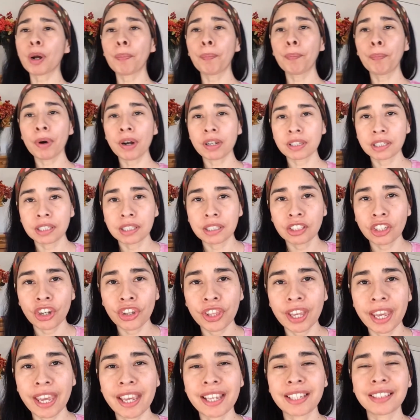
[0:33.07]

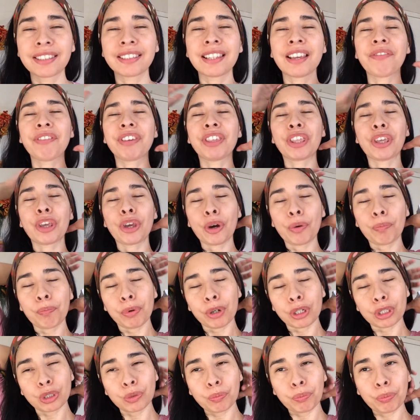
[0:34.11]
propósito de este
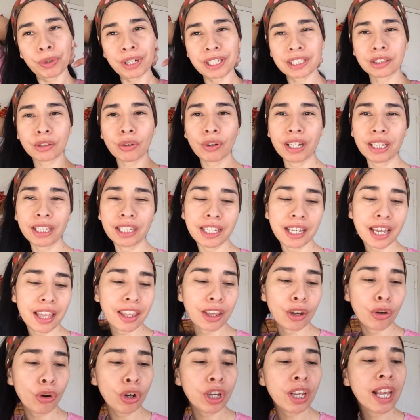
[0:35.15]
video, por supuesto, el
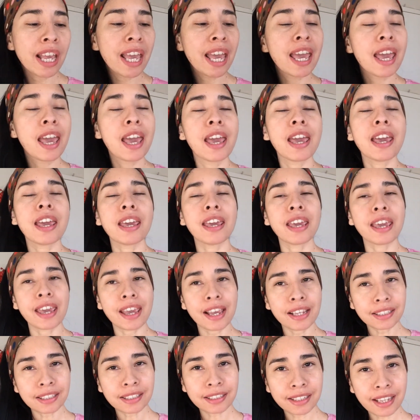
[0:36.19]
día de hoy,
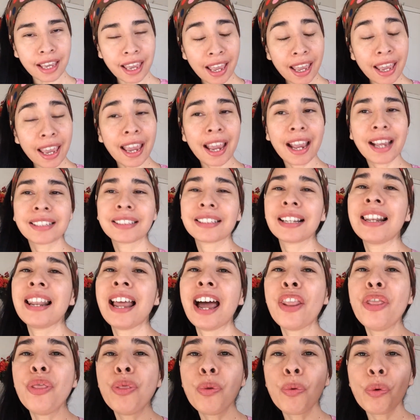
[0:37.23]
es que es
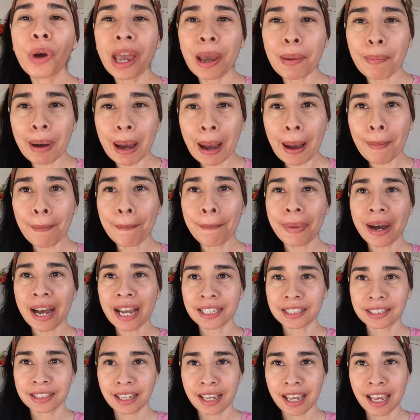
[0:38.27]
la nueva
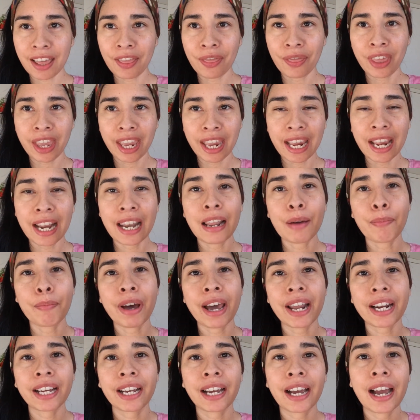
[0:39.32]
base de la
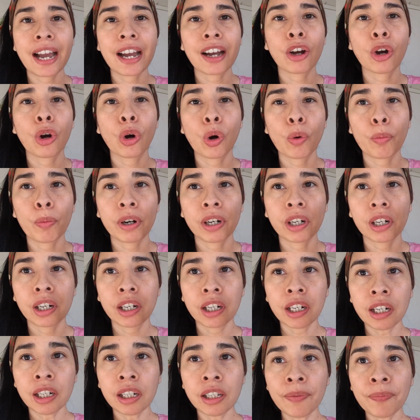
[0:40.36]
marca
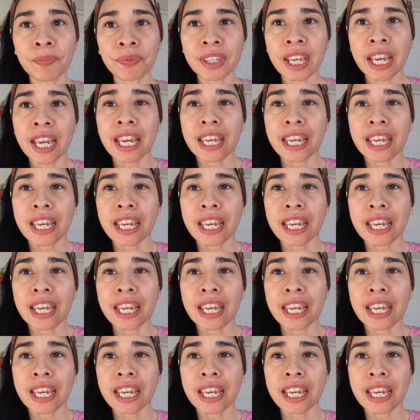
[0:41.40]
CoverGirl.